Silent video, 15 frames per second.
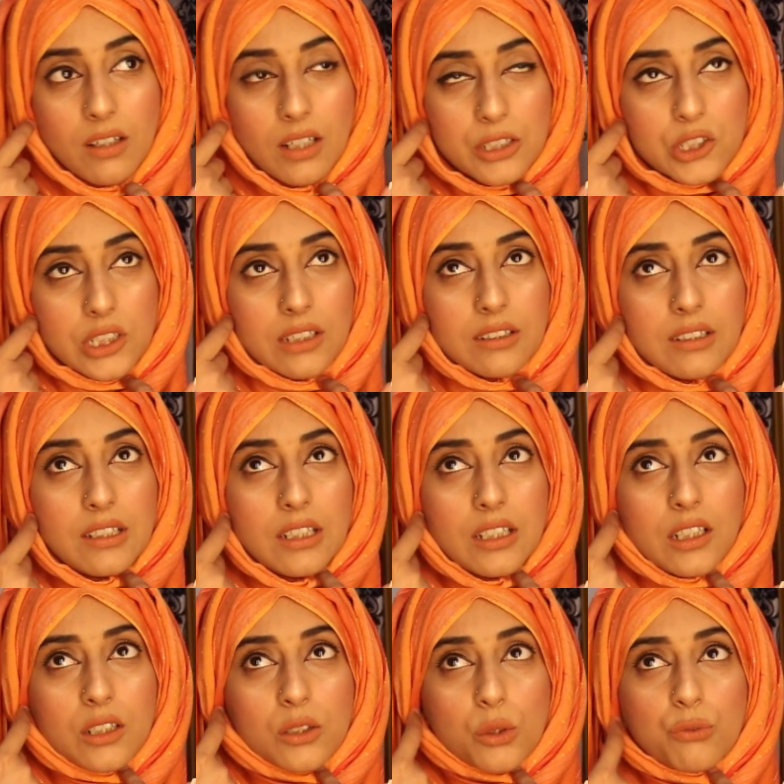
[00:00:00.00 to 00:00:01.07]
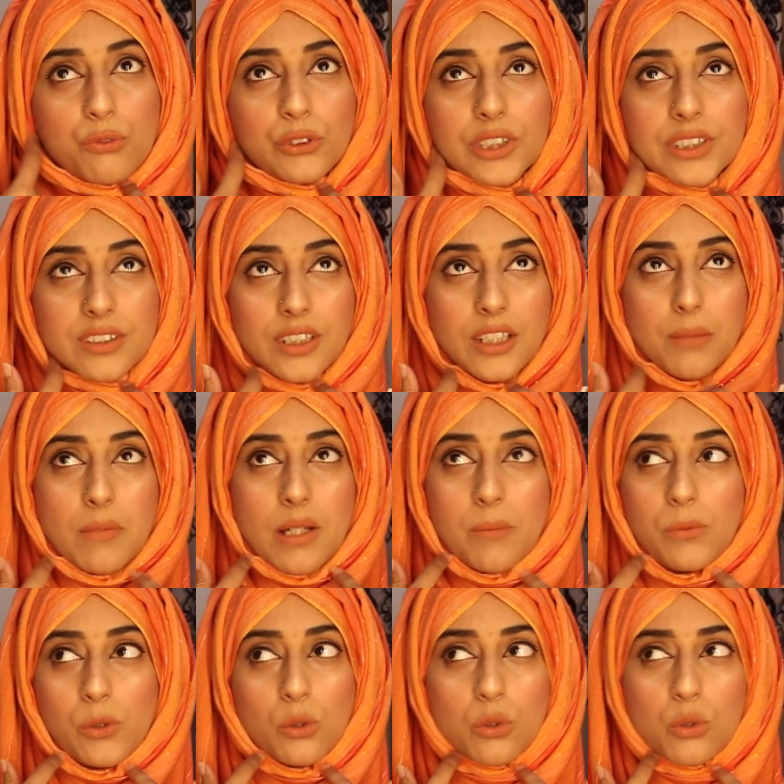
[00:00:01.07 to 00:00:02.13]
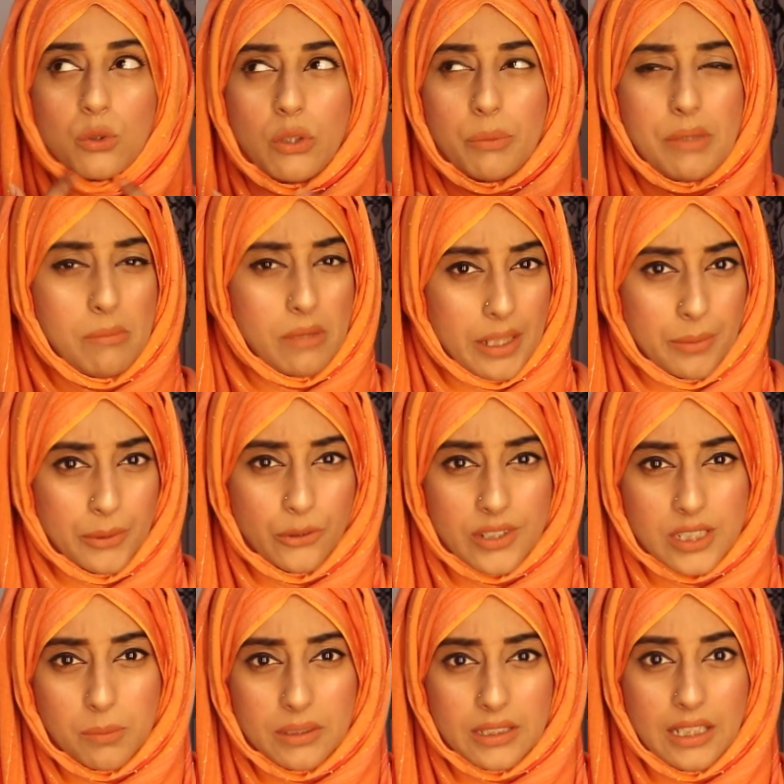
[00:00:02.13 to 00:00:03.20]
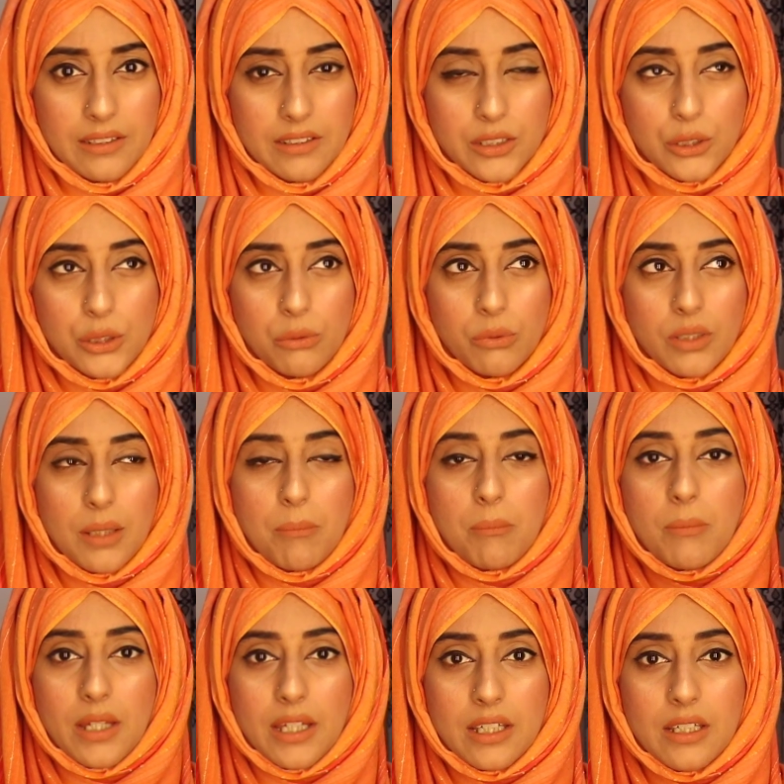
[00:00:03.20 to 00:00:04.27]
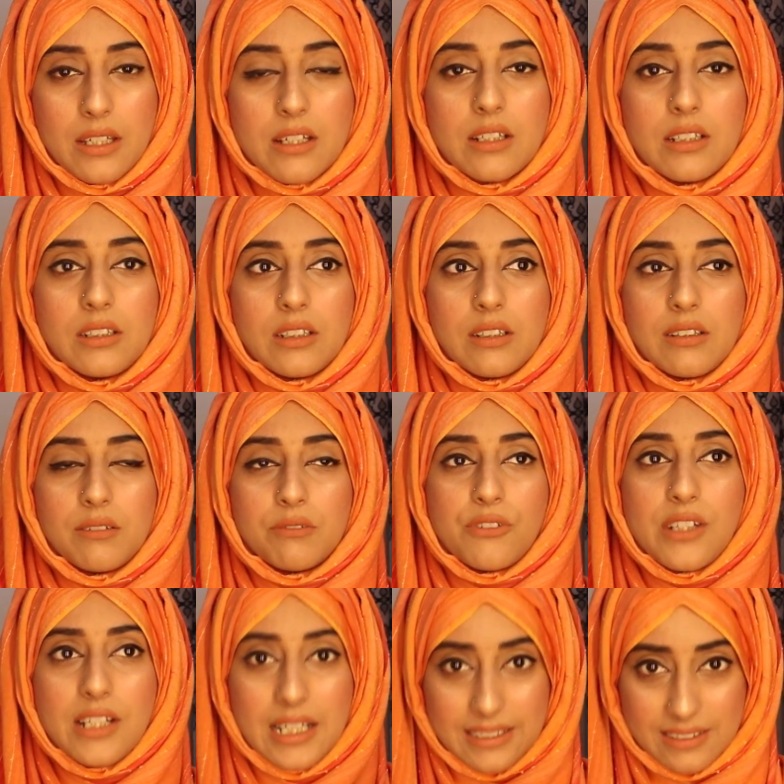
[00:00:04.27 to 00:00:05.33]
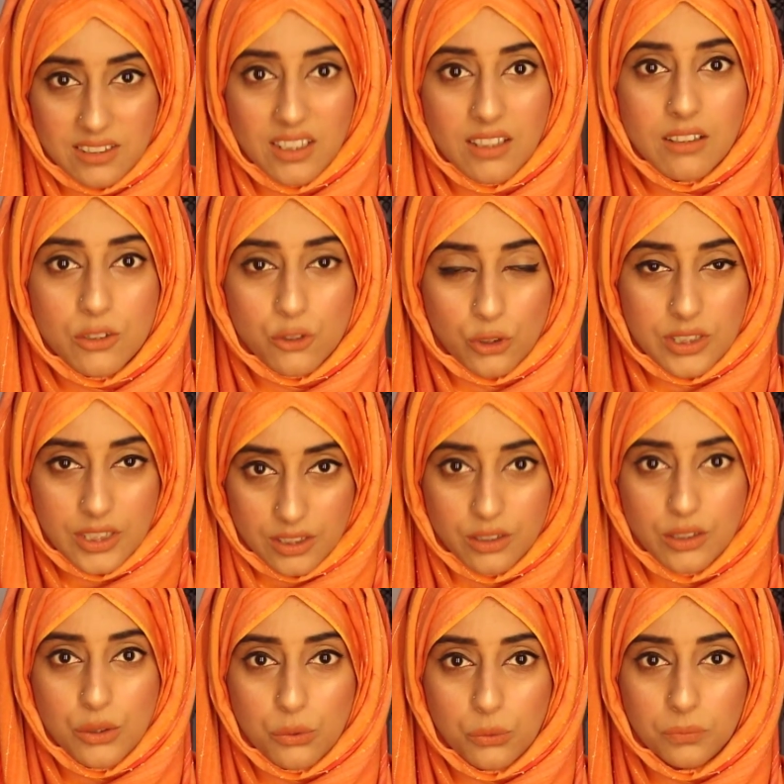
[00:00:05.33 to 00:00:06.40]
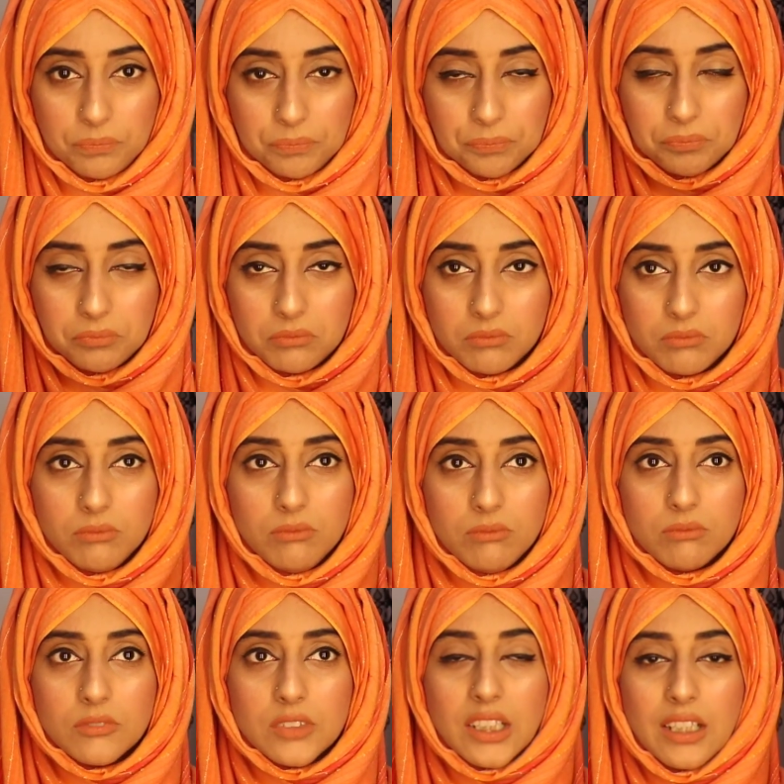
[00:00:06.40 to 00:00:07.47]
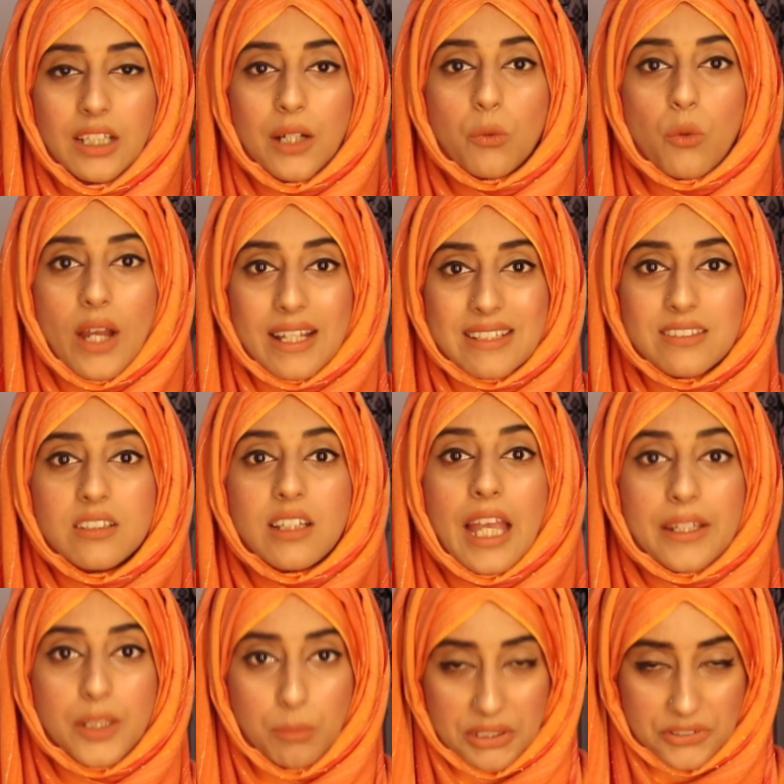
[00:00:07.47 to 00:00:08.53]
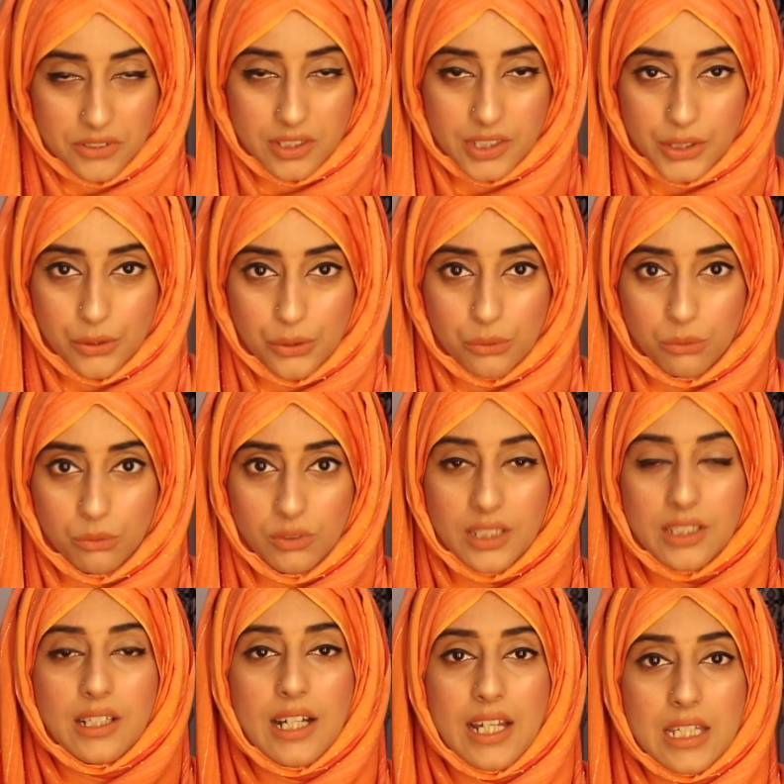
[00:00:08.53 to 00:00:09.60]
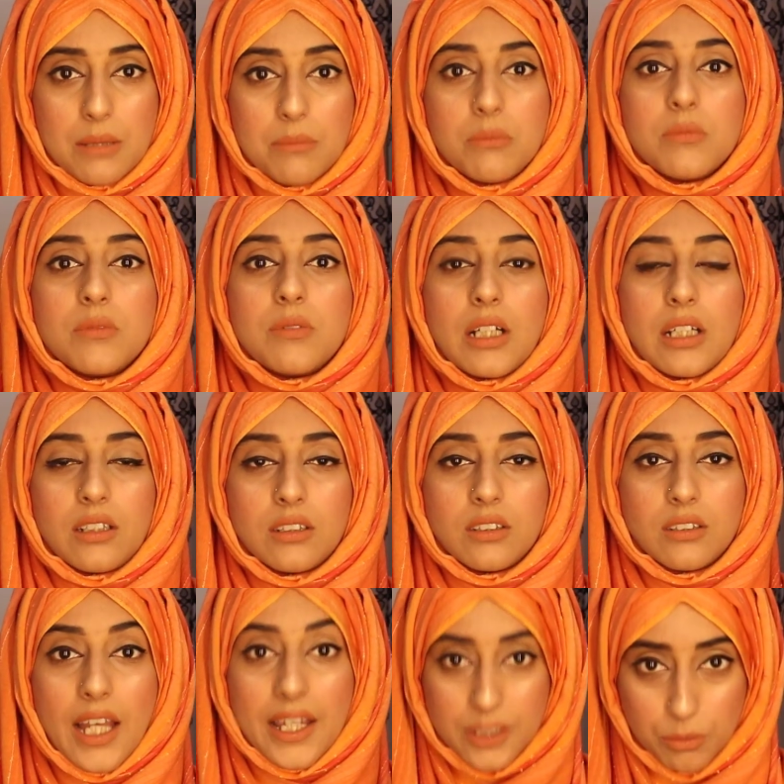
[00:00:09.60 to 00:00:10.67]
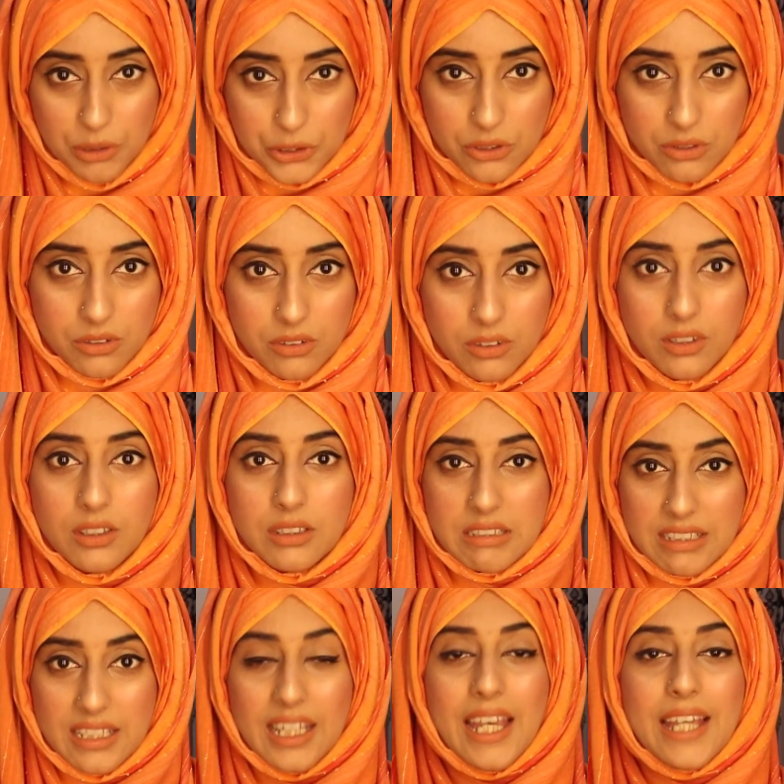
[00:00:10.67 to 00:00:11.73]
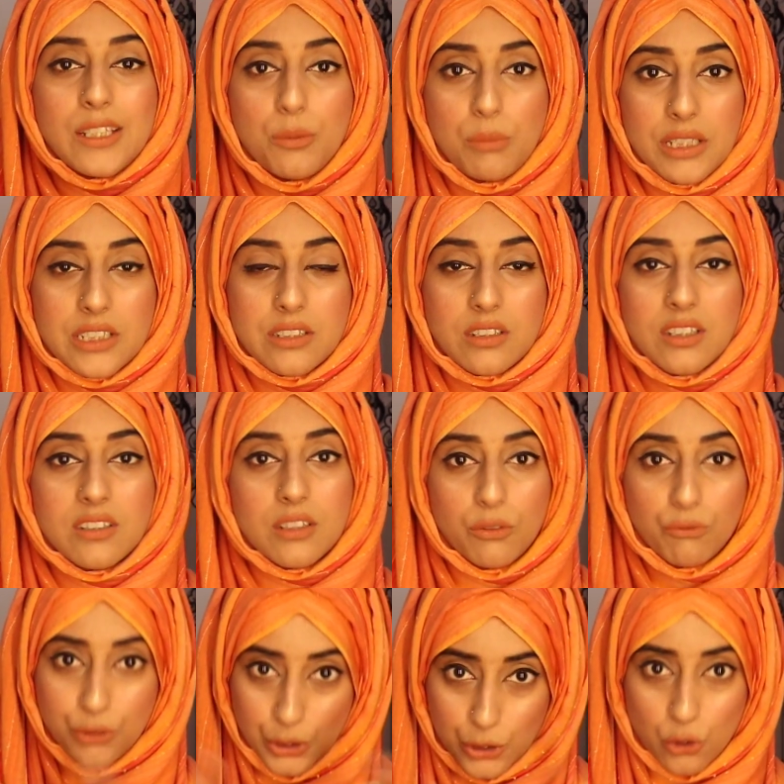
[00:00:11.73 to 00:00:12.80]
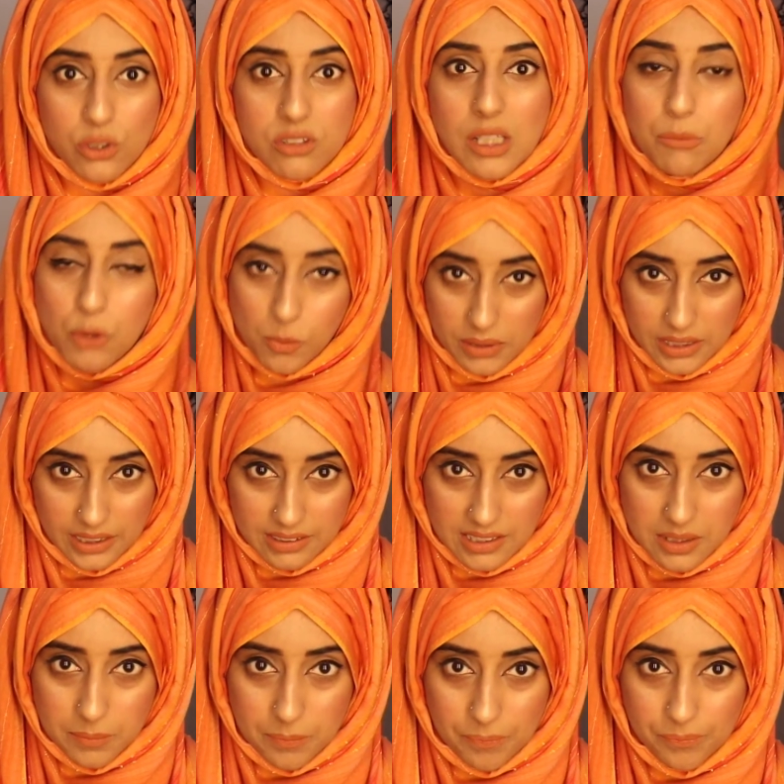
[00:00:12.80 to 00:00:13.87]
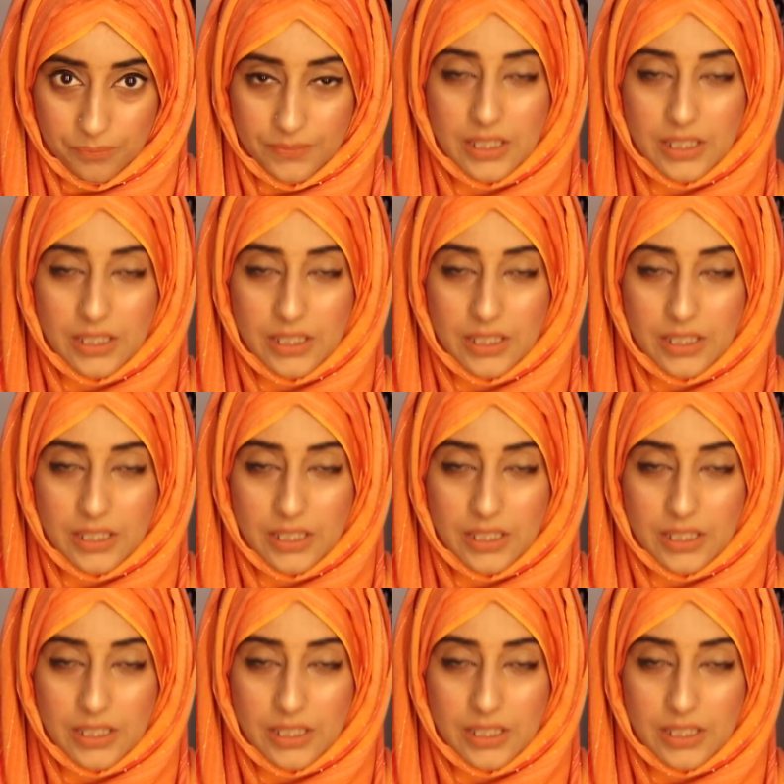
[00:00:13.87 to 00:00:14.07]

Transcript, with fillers: अच्छा तो फर्स्ट थिंग मैं आप लोगों को अपने बारे में थोड़ा सा बता देती हूँ कि मैं फ्रीलांसिंग जो करती हूँ वो एज ए एनिमेटर करती हूँ लाइक आई एम एनिमेटर ठीक है एनिमेटेड वीडियोस हम लोग बनाते हैं